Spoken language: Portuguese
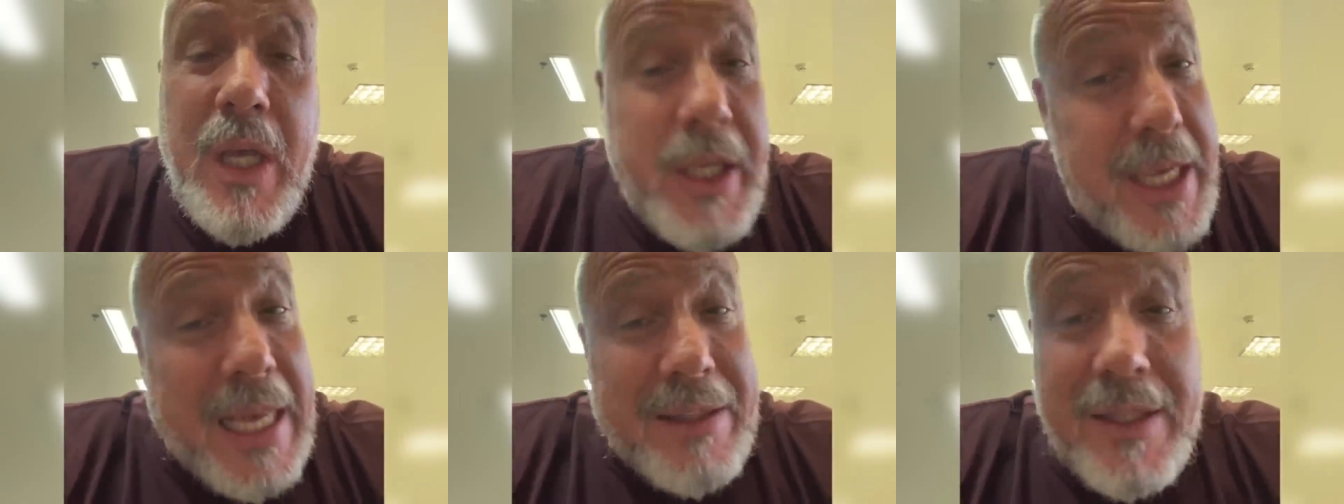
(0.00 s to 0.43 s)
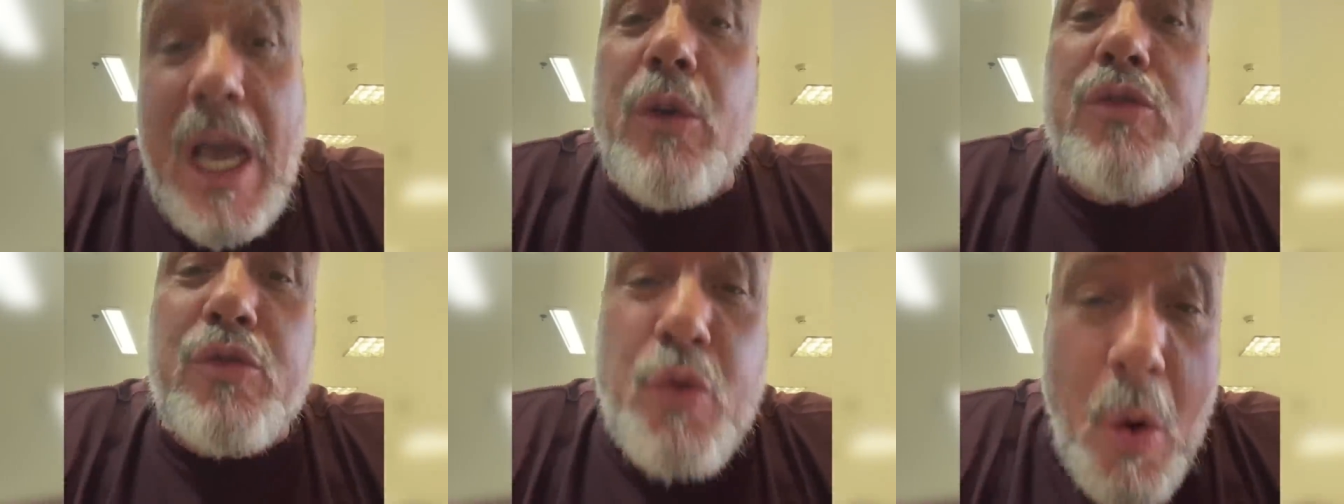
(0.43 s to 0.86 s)
e até
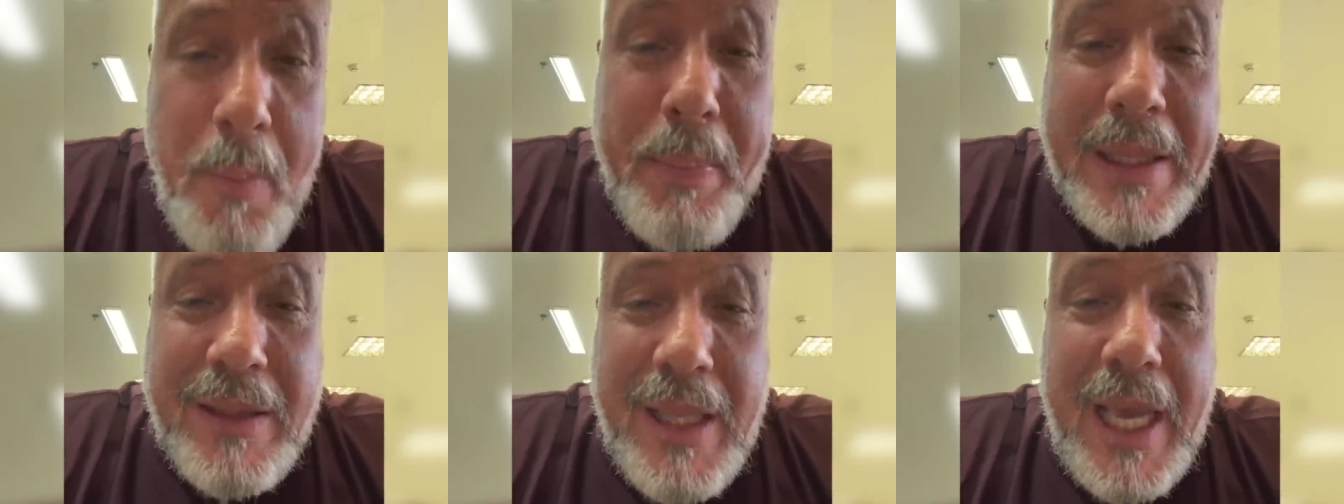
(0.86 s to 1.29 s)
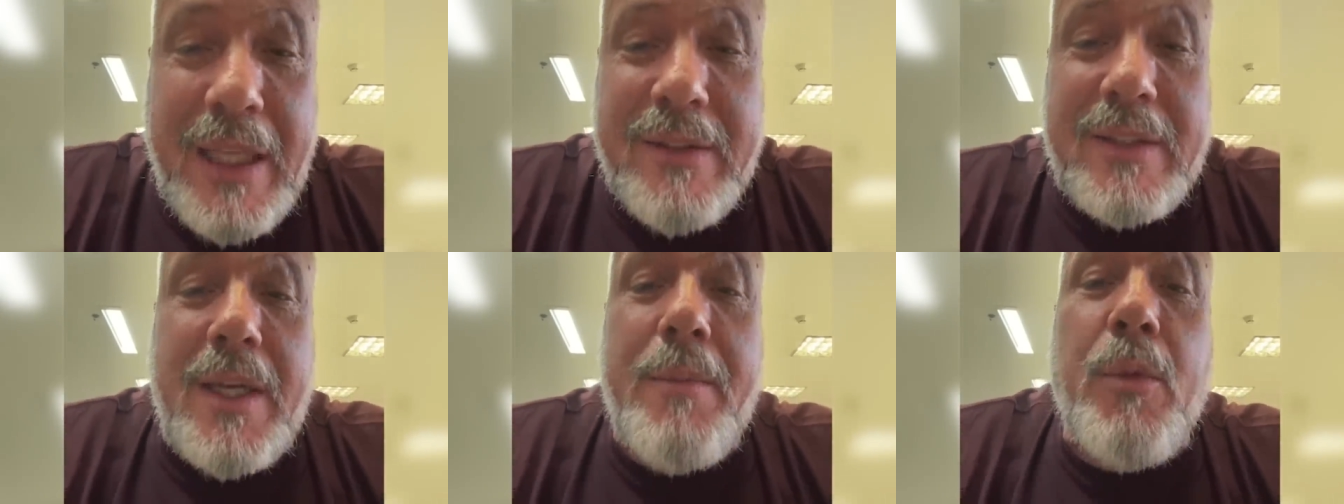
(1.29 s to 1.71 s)
os
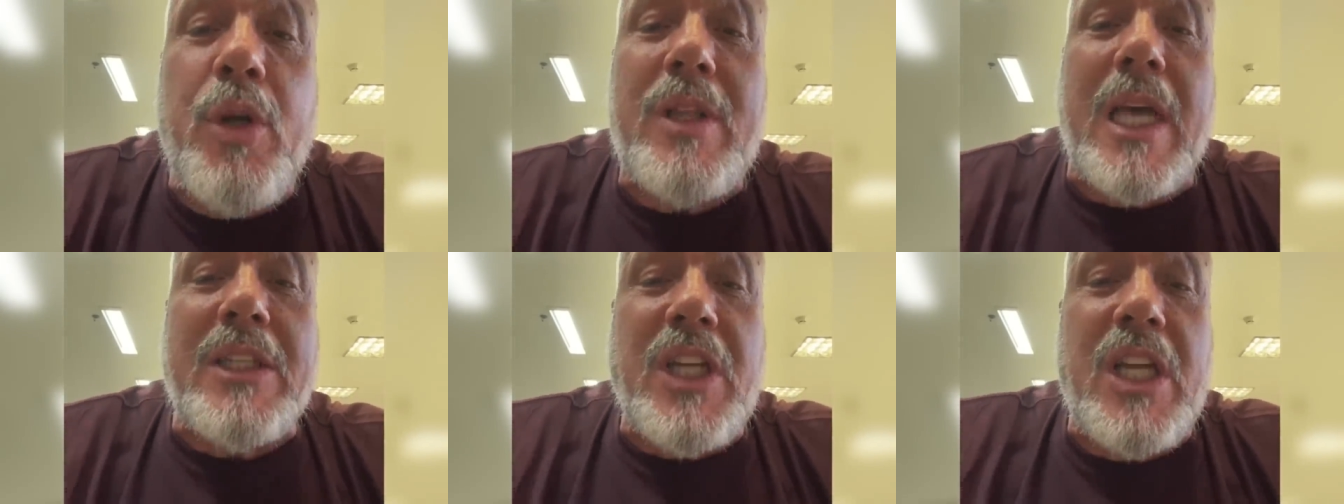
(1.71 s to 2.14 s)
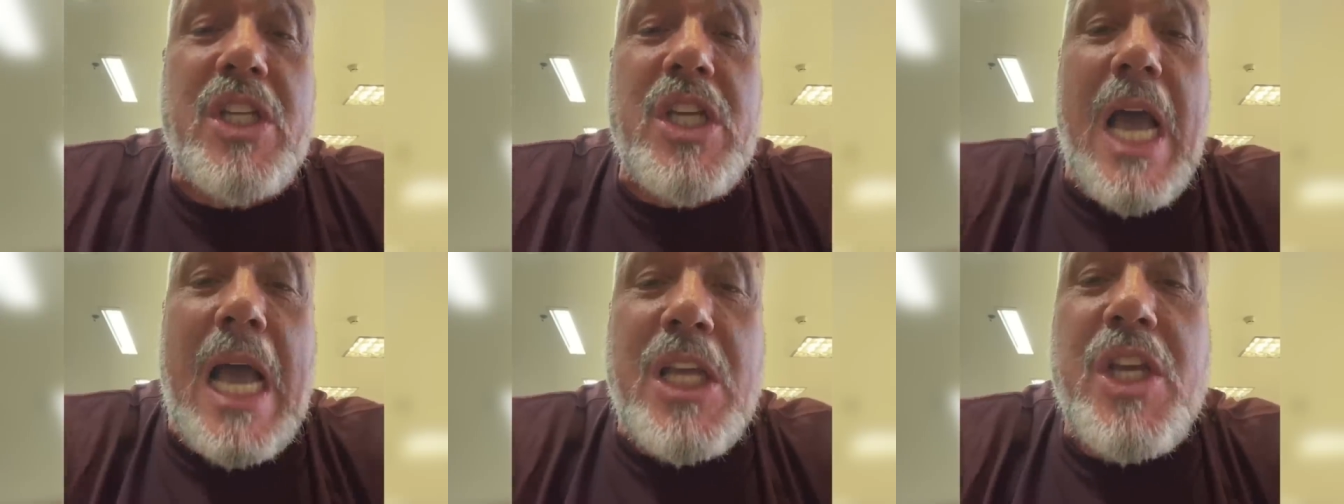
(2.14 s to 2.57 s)
competentes que muita
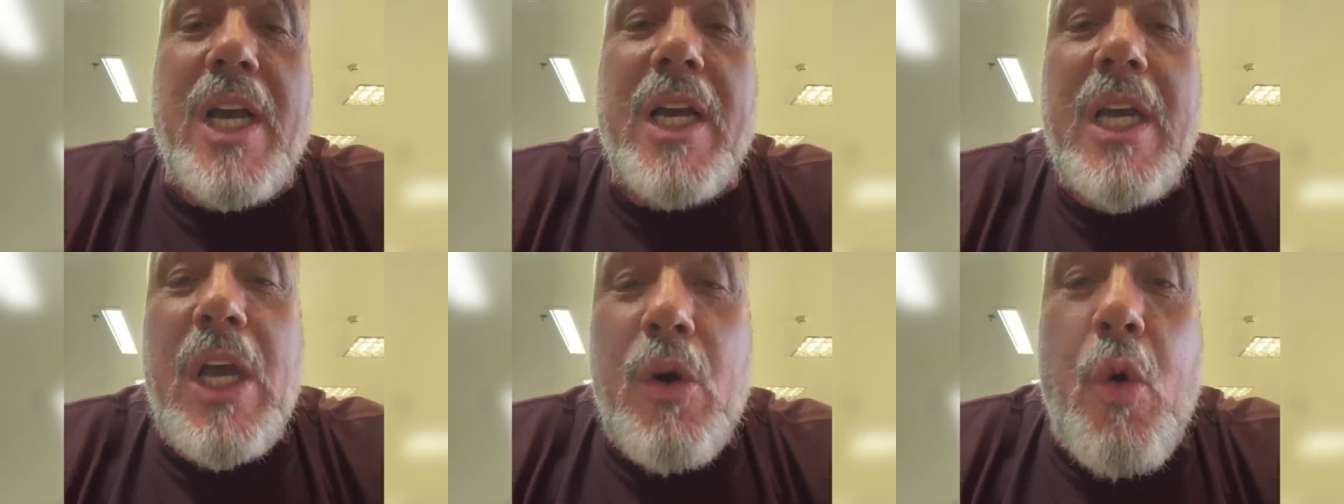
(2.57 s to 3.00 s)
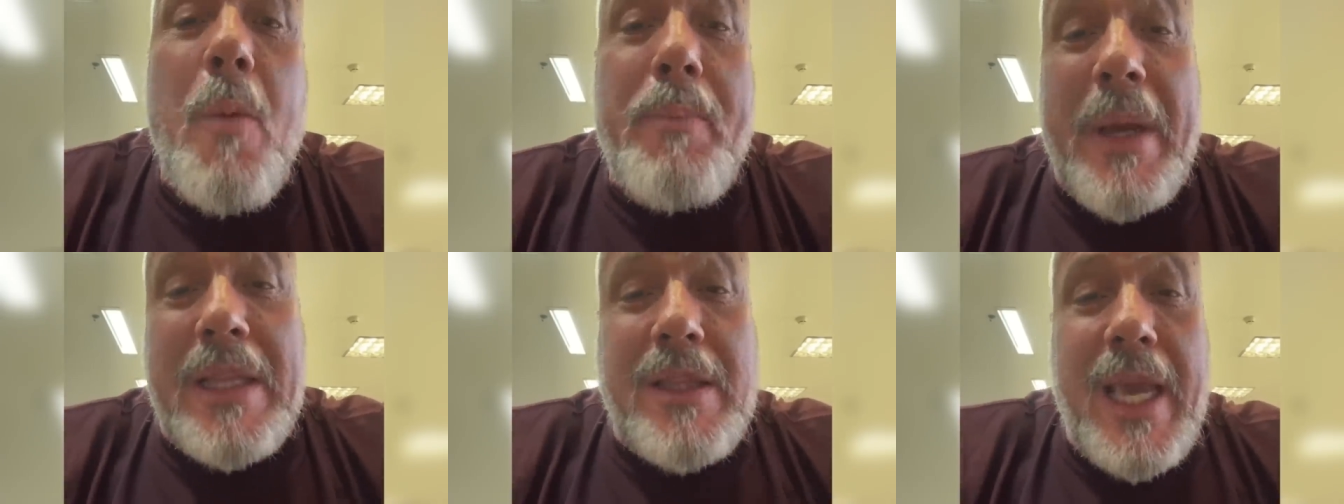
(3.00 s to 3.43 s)
gente acha
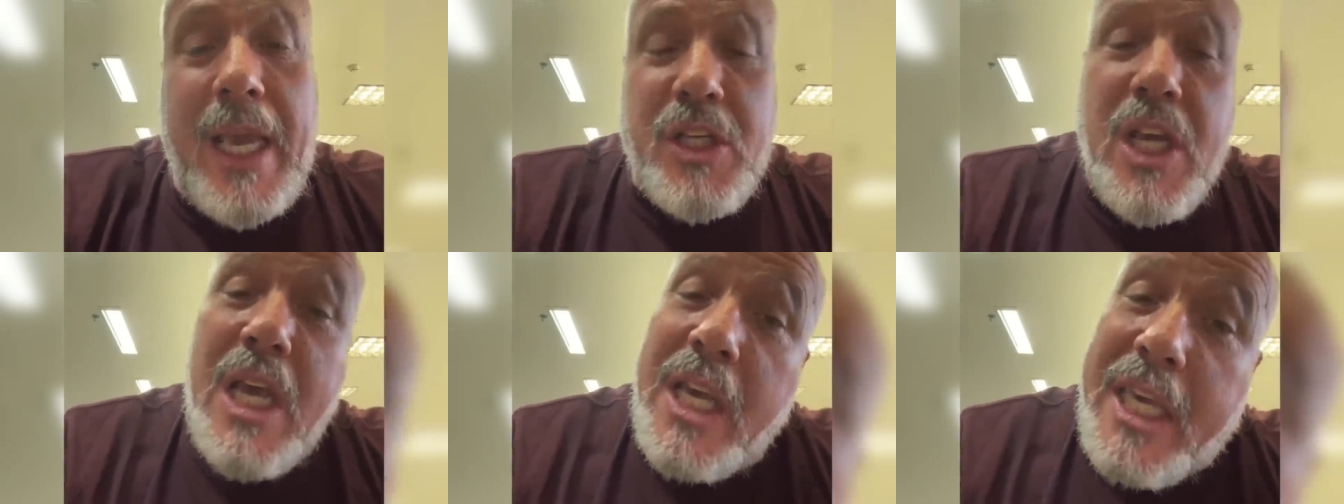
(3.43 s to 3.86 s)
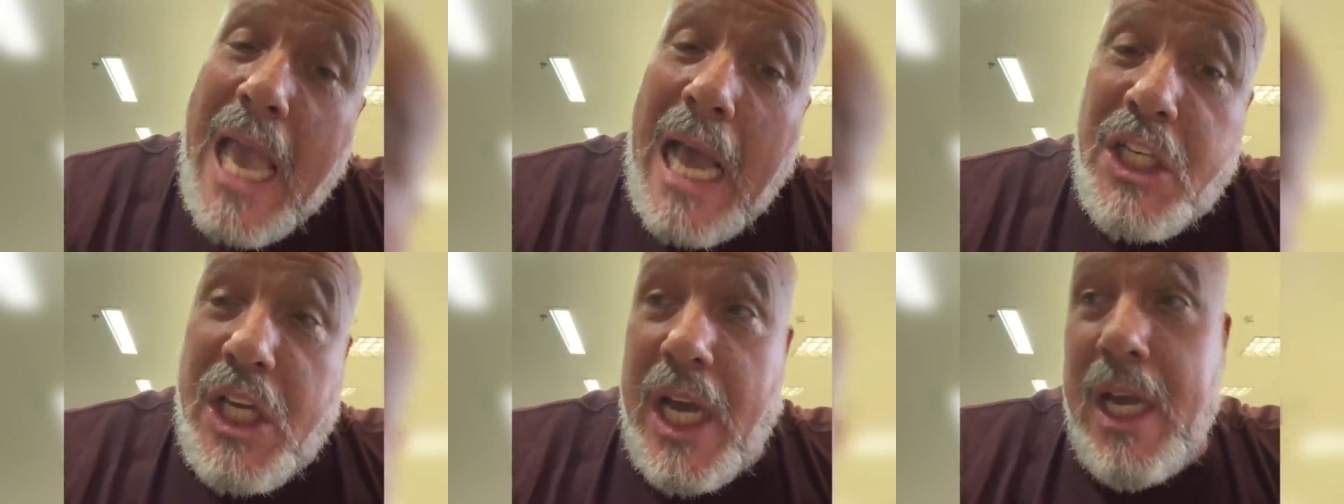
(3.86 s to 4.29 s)
competente, que
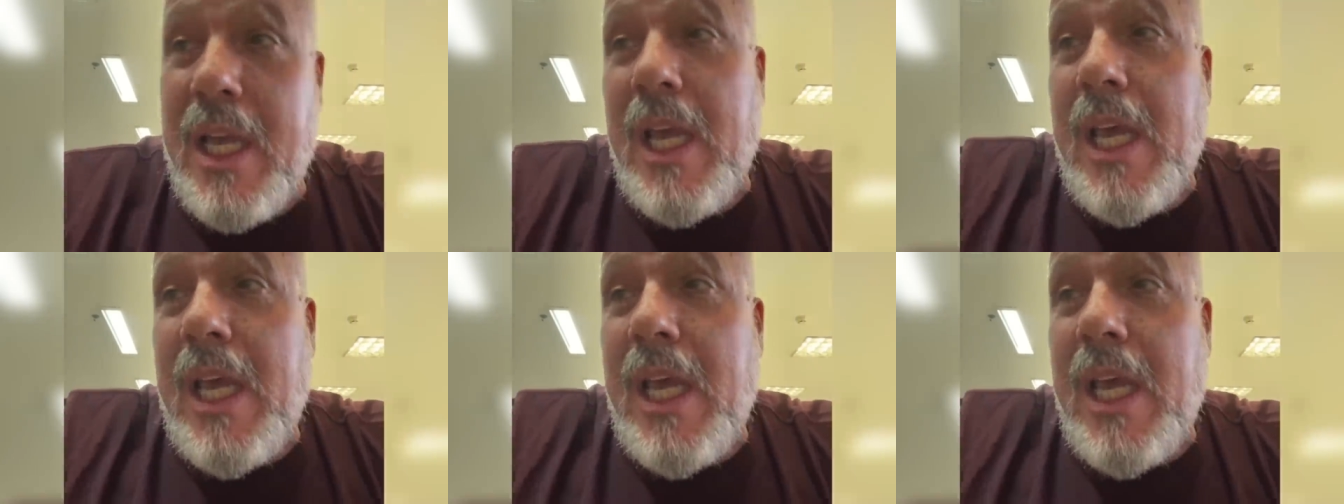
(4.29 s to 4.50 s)
acha